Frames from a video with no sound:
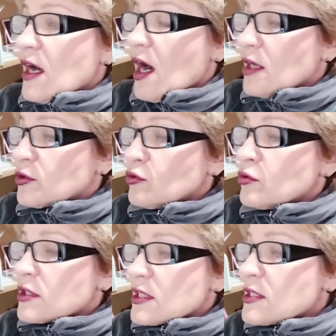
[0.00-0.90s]
одну
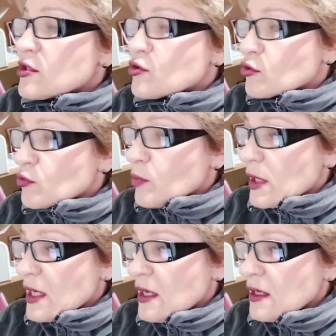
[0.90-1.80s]
тысячу
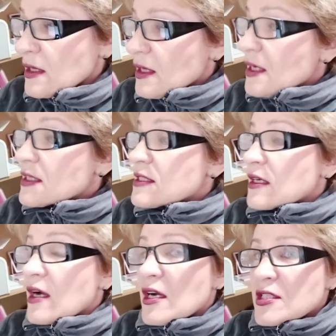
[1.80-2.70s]
рублей за
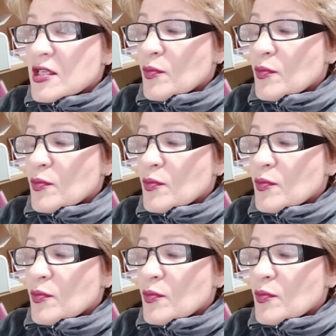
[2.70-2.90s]
каждый